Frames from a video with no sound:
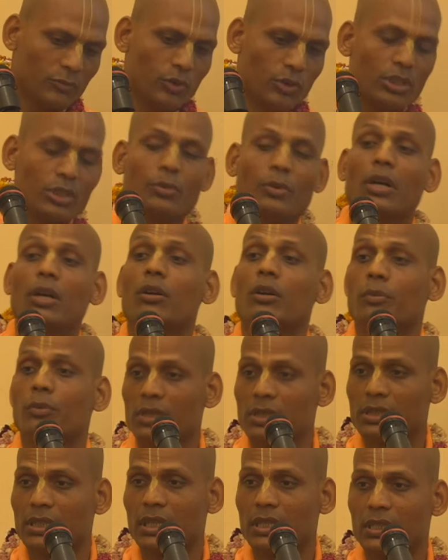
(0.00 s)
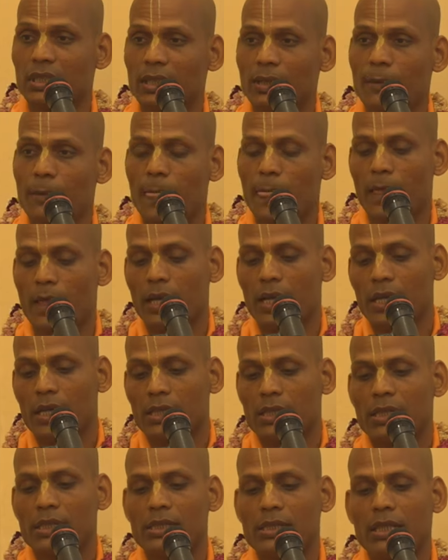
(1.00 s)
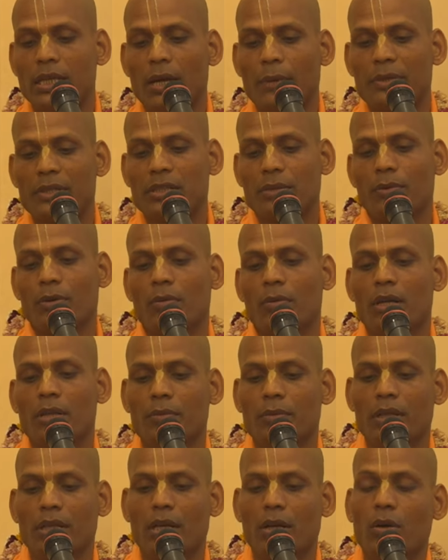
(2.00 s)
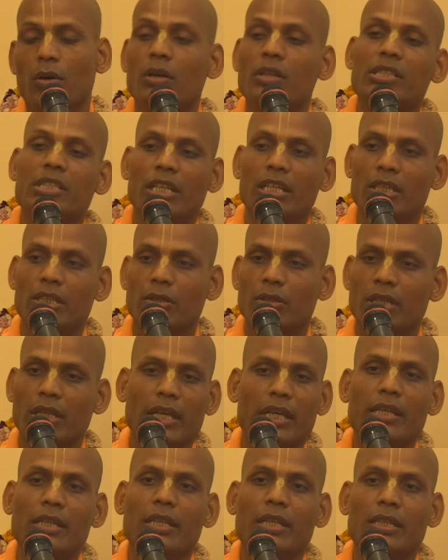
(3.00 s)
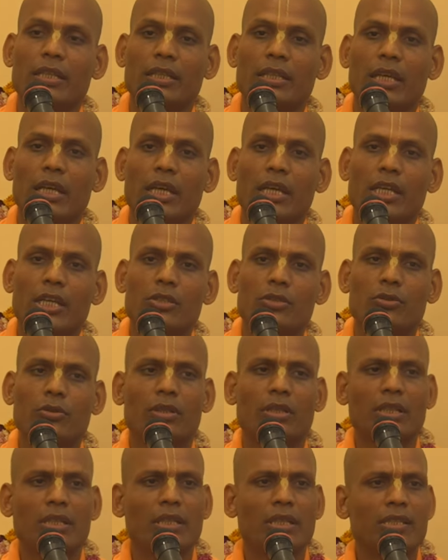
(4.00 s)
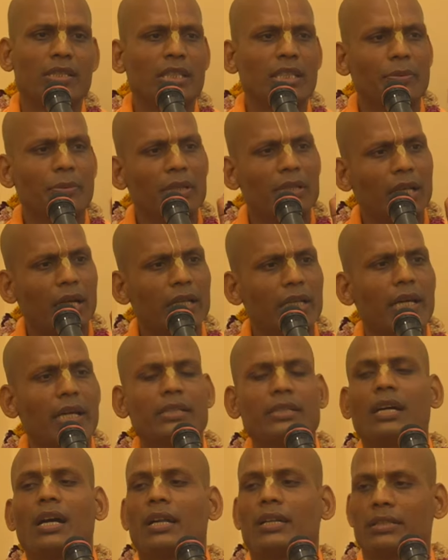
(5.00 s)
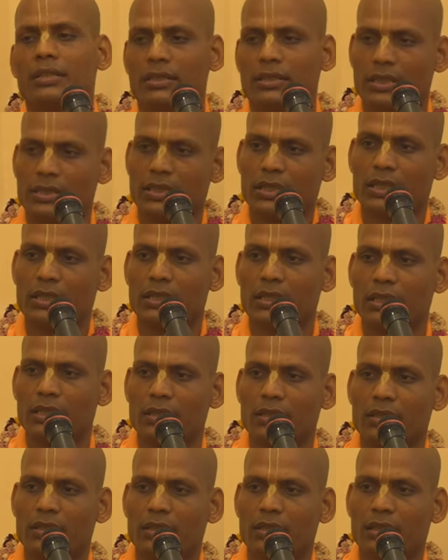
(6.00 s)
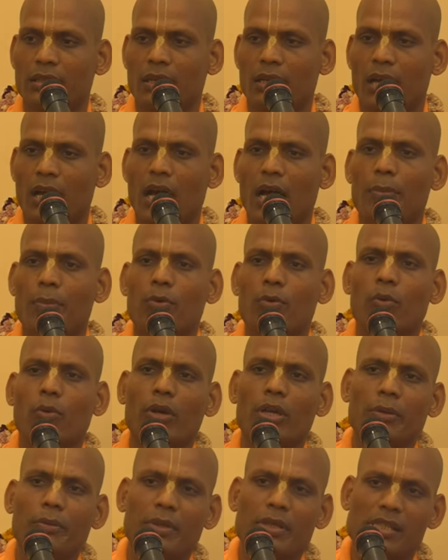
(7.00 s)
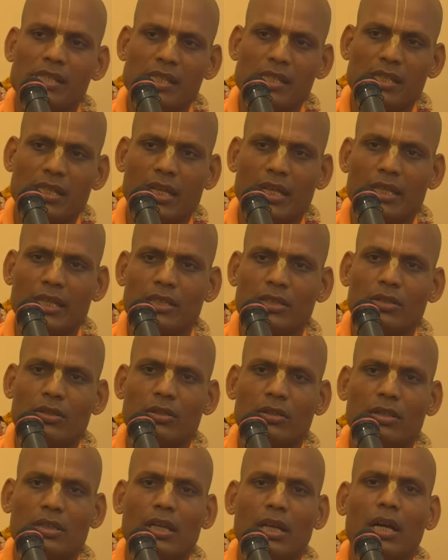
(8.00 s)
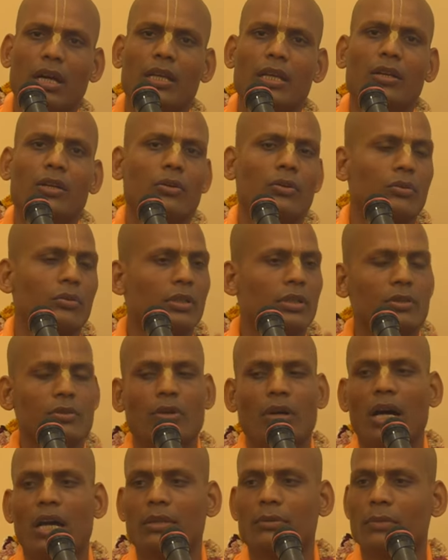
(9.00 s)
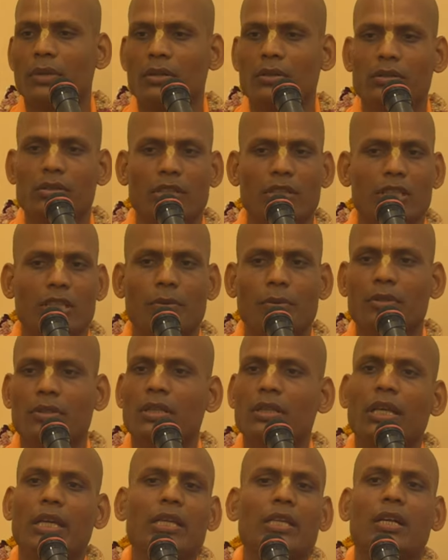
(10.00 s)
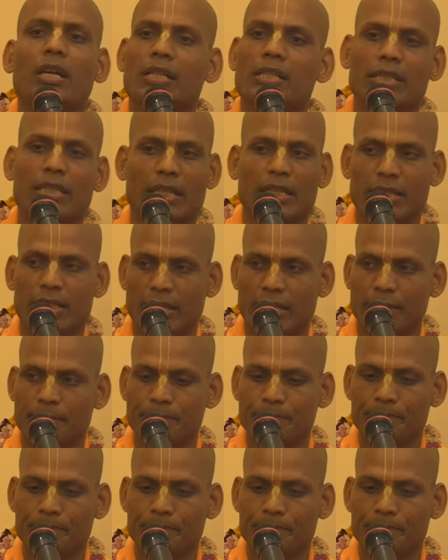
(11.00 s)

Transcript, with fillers: उसी प्रकार कोई बोल सकते हैं यहाँ पे इसलिए भगवान बोले अछेद नहीं नहीं इसको किसी भी तरीके से काटने जा सकते हैं आप कोई भी चीज़ लाइए जगत का एक इसको आत्मा को छिंद भिन्न नहीं कर सकते हैं